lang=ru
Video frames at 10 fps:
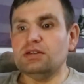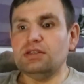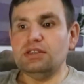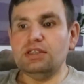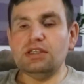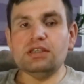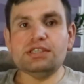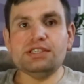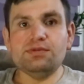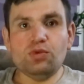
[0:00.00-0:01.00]
И
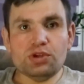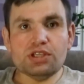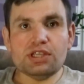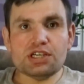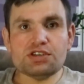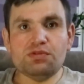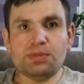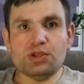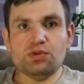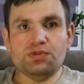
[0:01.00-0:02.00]
сегодня также в
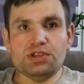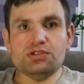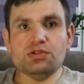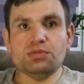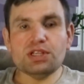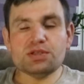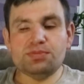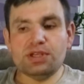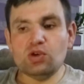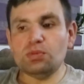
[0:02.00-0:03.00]
моем видео мы
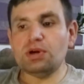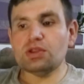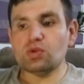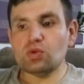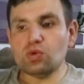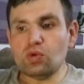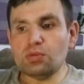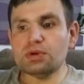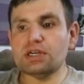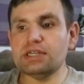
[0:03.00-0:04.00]
разберем о
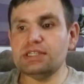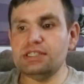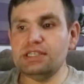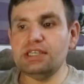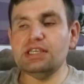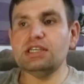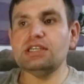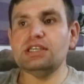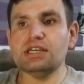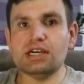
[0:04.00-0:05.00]
том, где
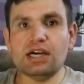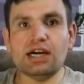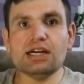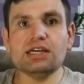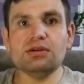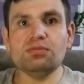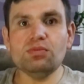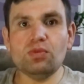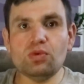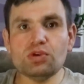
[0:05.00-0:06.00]
и как
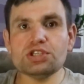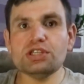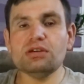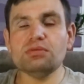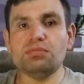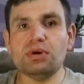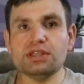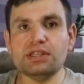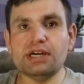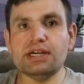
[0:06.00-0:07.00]
можно
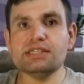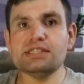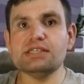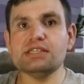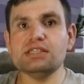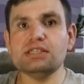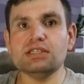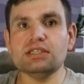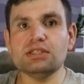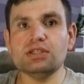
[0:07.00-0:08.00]
подать
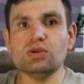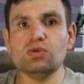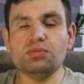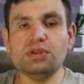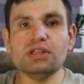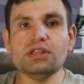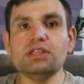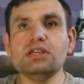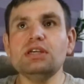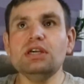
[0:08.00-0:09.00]
э,
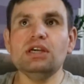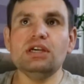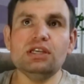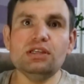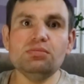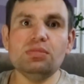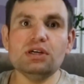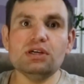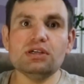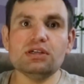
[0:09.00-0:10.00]
документы,
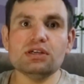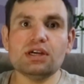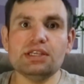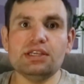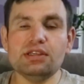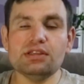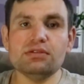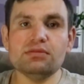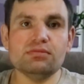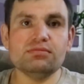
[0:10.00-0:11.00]
либо какие
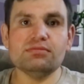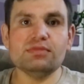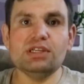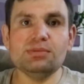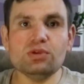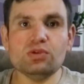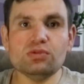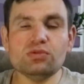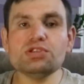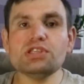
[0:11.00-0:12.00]
либо
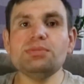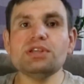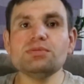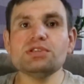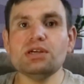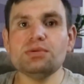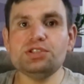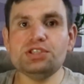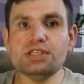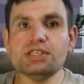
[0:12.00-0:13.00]
устно об этом
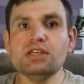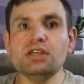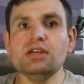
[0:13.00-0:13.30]
сообщить